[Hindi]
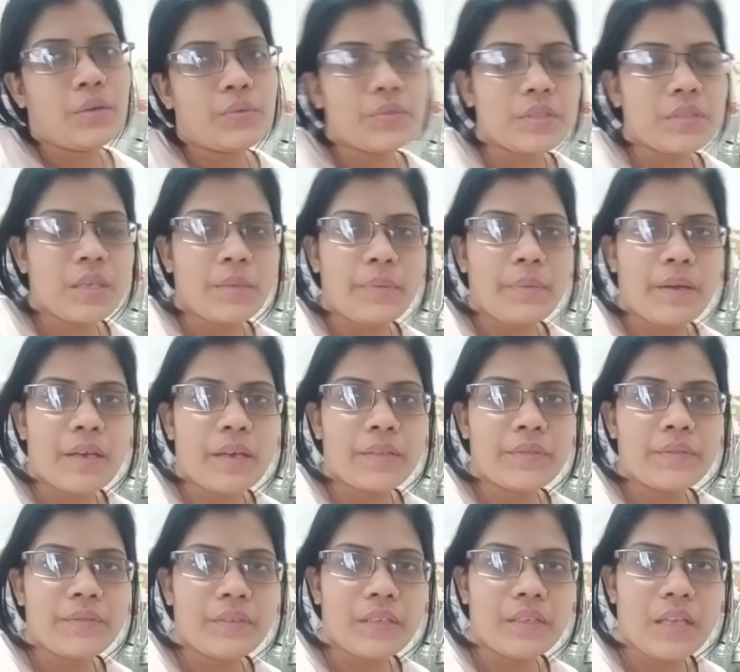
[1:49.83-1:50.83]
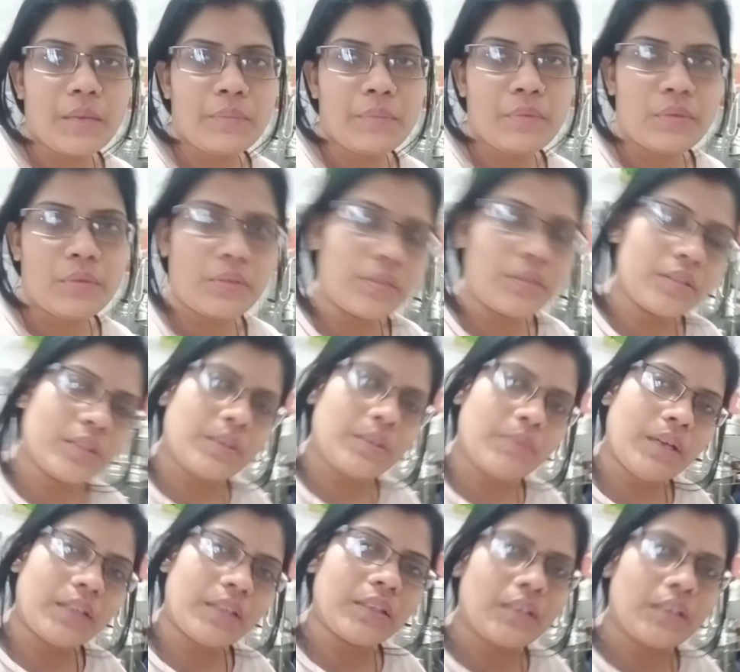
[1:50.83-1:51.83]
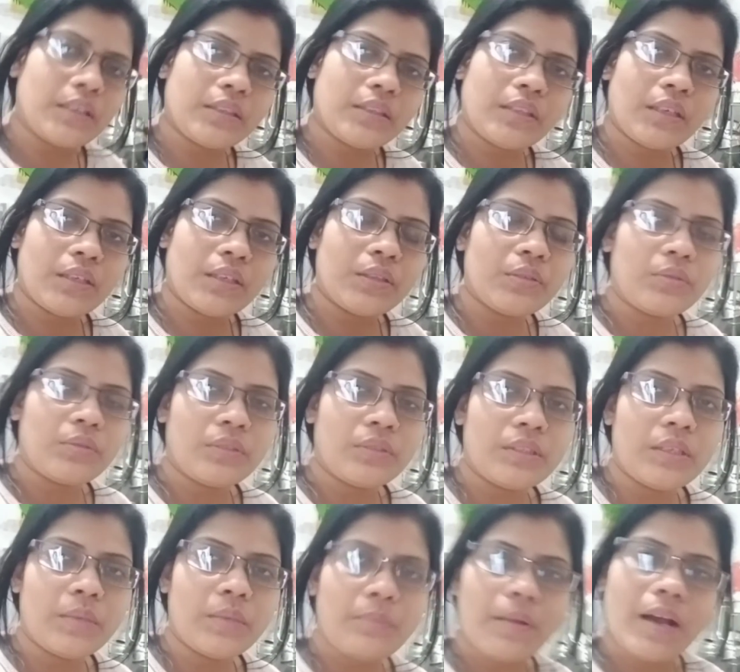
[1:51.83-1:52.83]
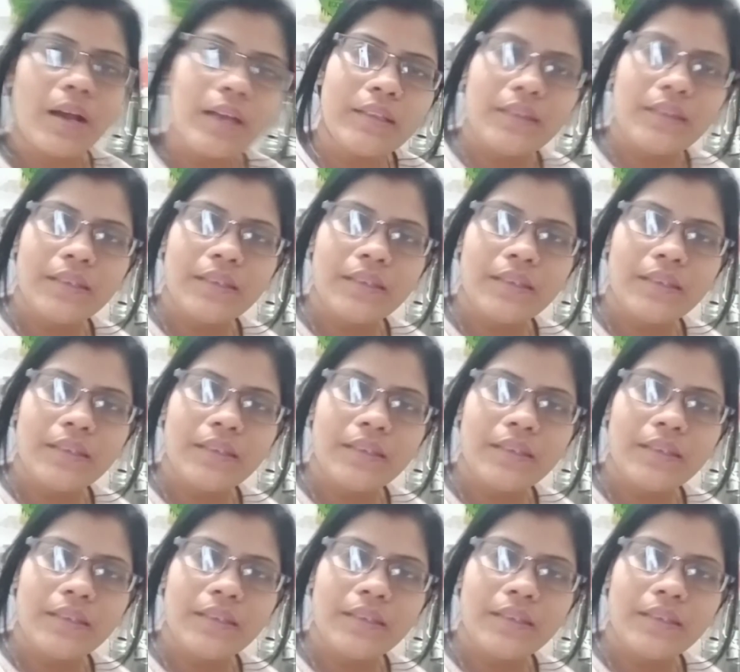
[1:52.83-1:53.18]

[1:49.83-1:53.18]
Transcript: उसके बाद फिर आप लोगों से बात करते हैं थोड़ी देर बाद